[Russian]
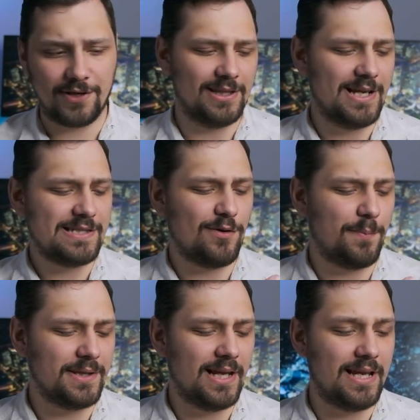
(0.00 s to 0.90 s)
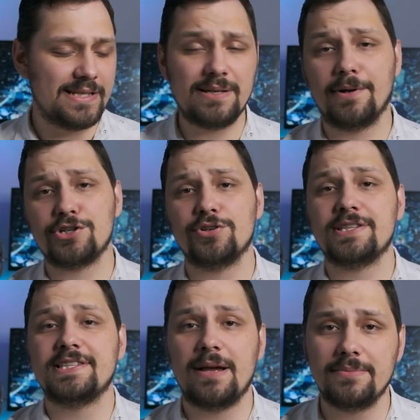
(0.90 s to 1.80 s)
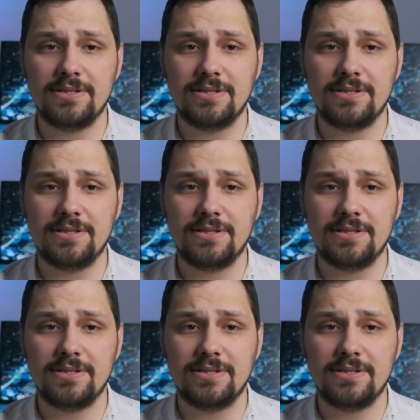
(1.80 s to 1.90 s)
На лицевой панели изображен сам